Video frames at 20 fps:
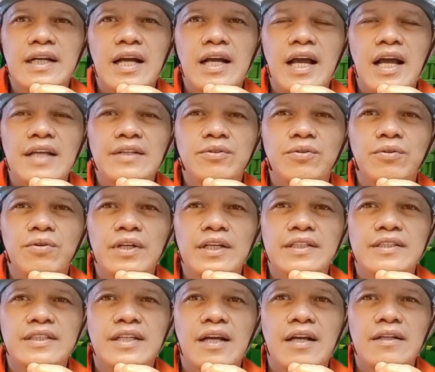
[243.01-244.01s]

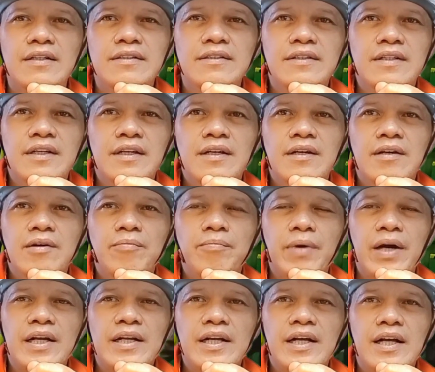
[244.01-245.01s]
hydraulic jack
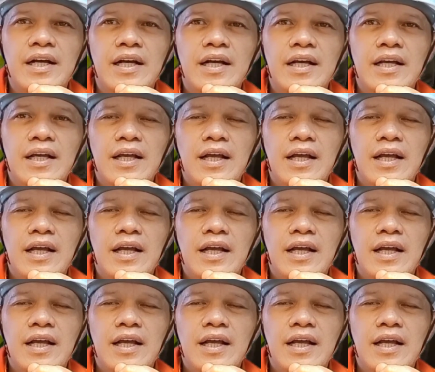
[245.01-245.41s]
para